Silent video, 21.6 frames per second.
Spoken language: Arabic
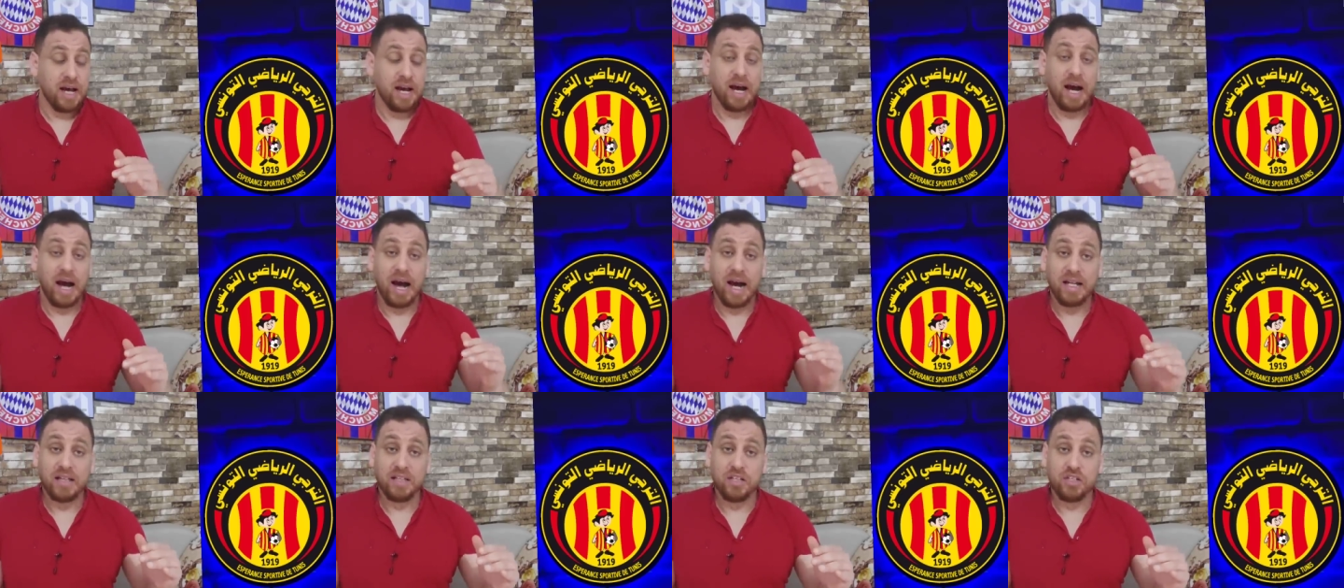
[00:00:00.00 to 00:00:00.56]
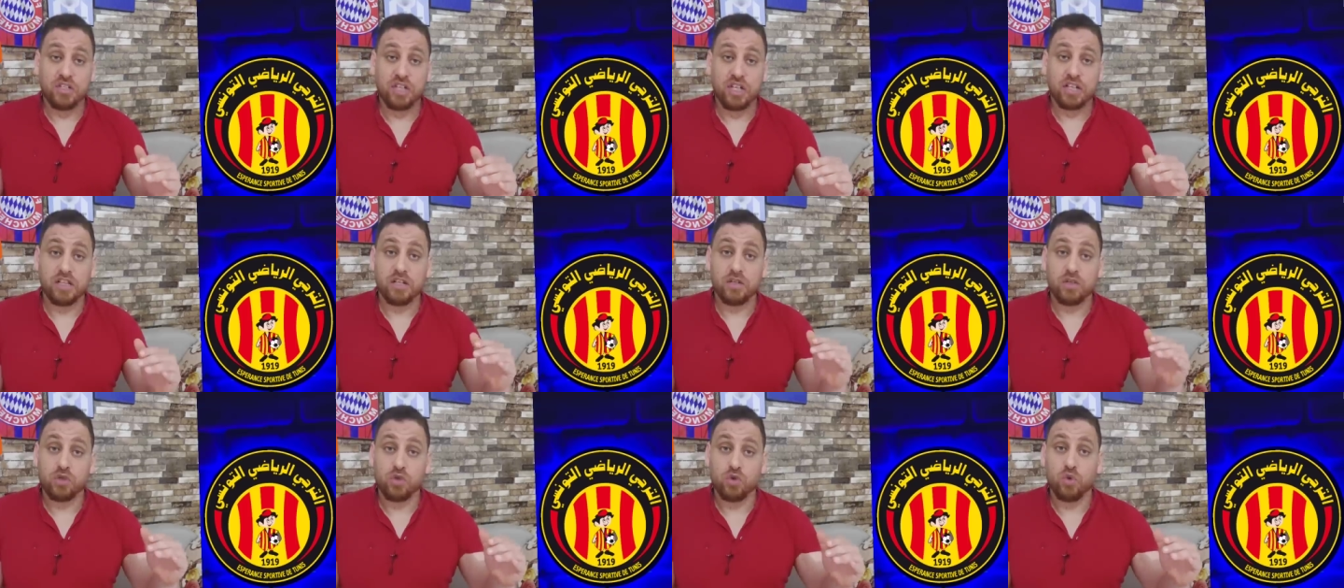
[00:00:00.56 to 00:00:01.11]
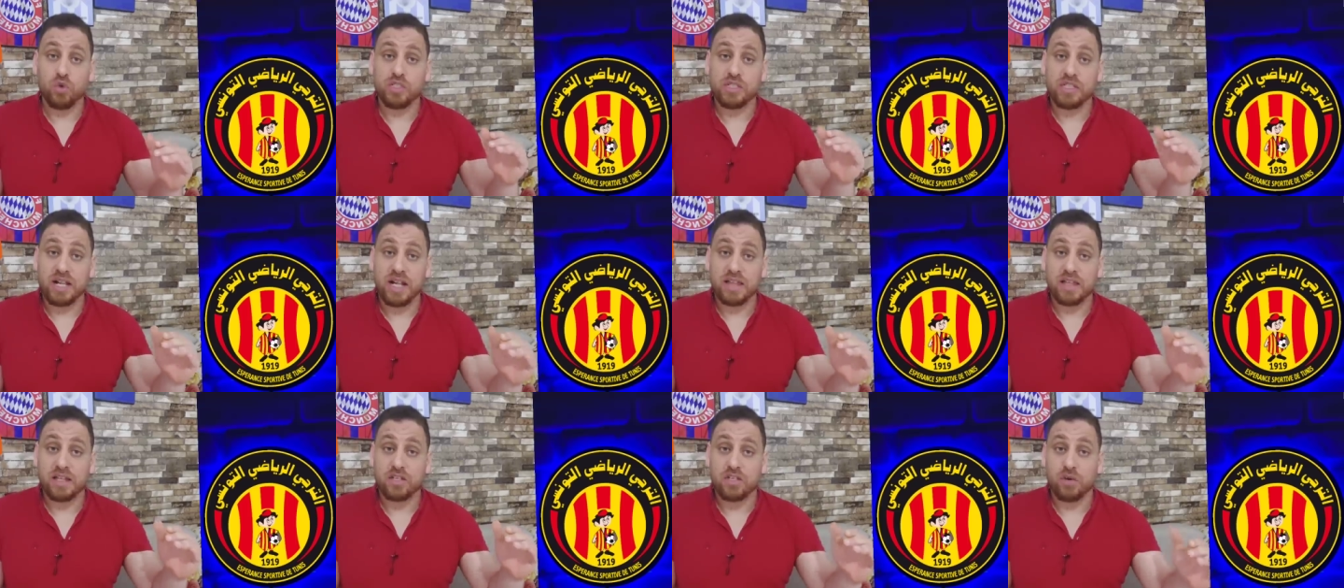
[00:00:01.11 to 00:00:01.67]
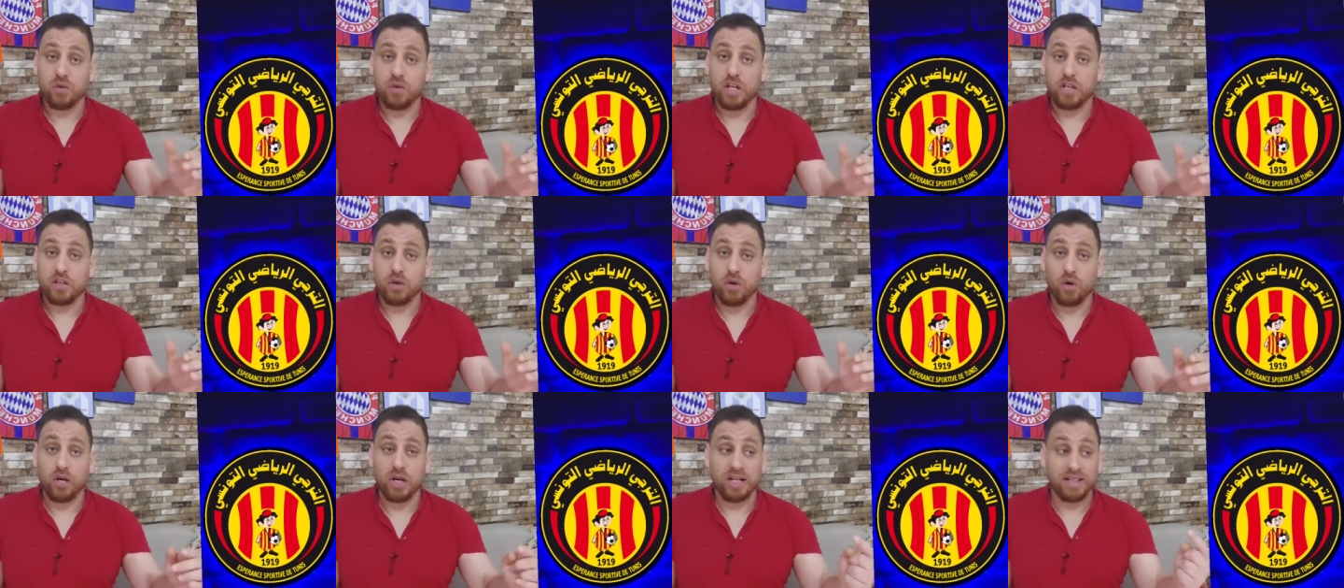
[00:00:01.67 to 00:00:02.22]
عادي جدا زوز ثلاثه جولات
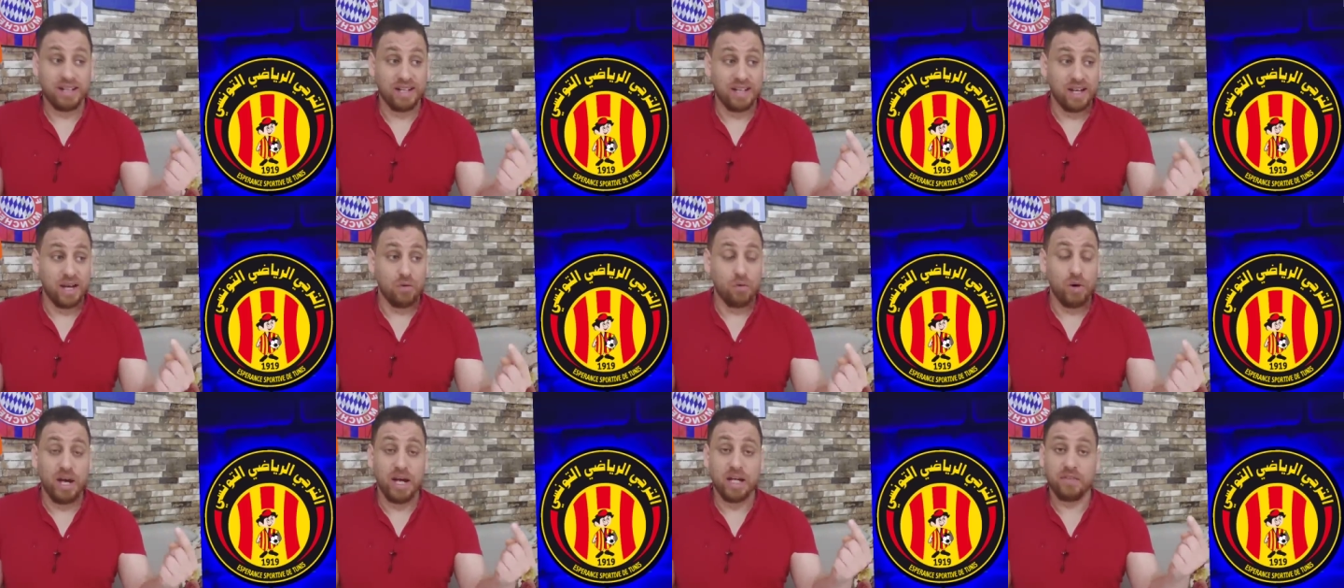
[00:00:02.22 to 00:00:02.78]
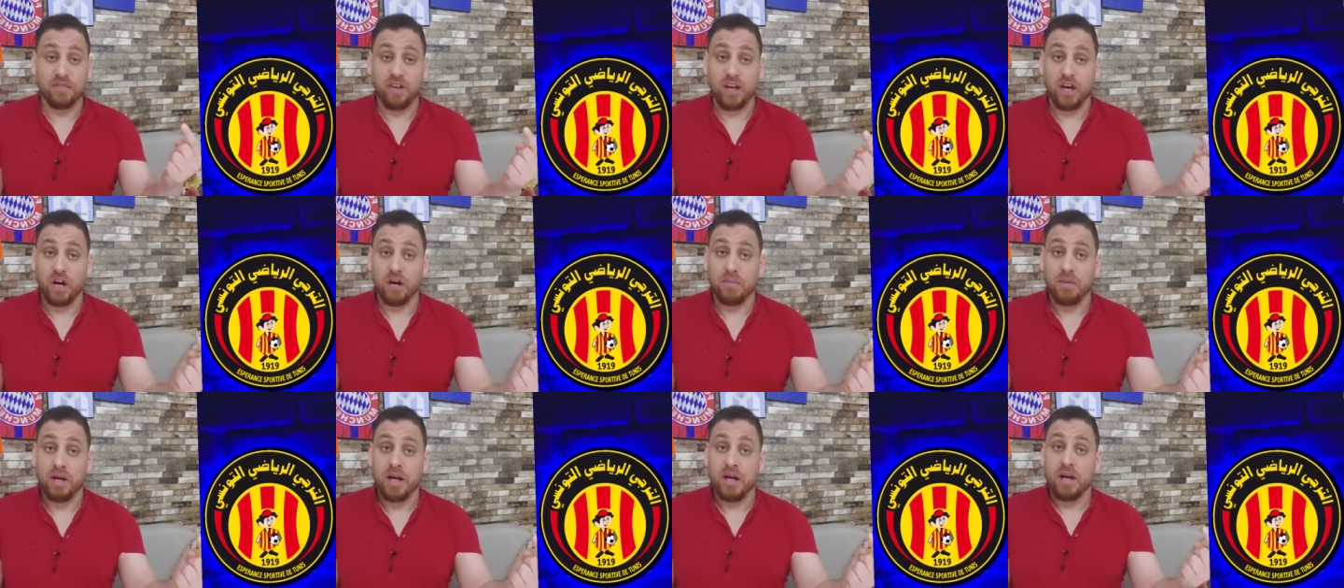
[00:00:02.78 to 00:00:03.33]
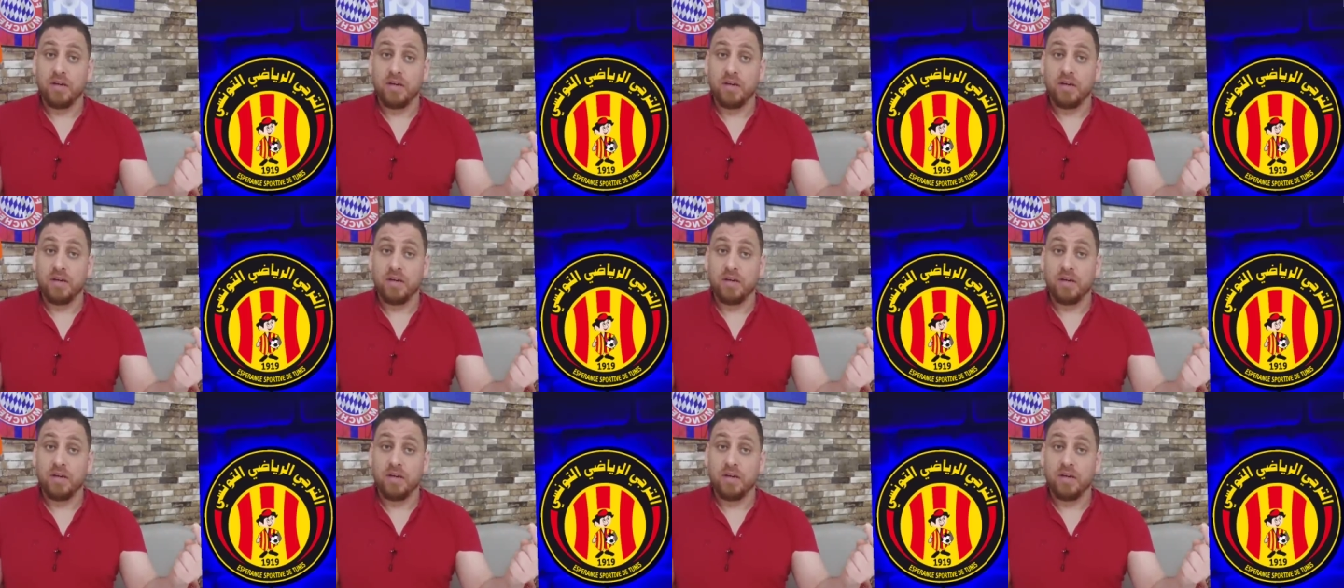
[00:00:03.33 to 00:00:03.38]
اخرى تلقى واحد فيهم